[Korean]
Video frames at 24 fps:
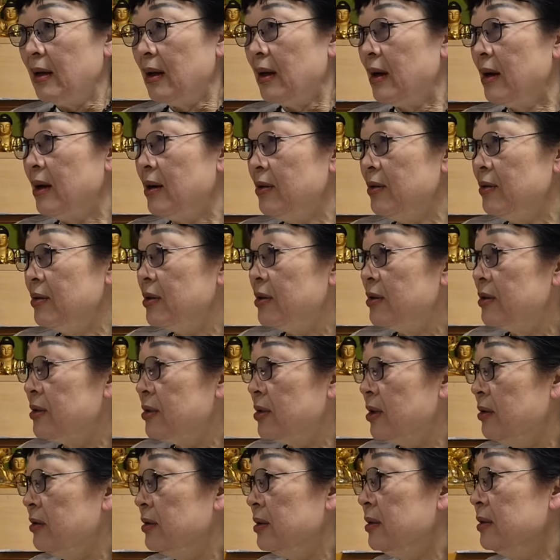아,
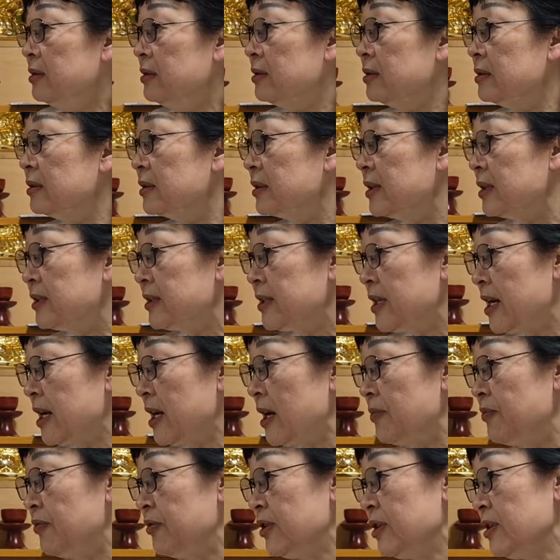저는
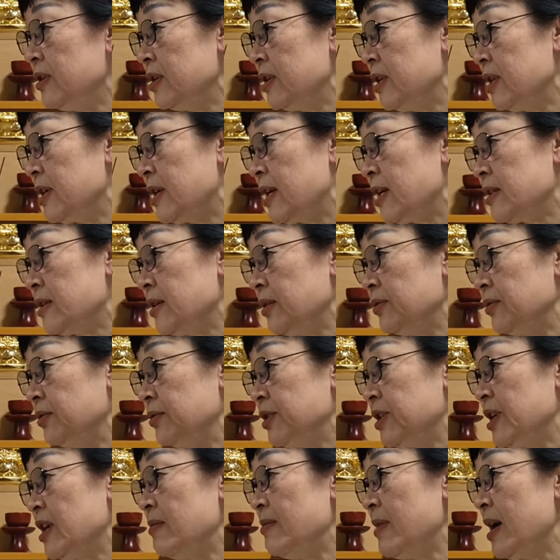제가 풀리는 이렇게 해서도
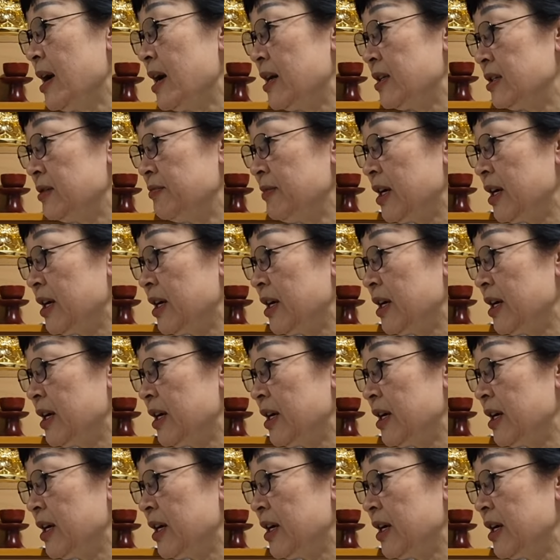실망하지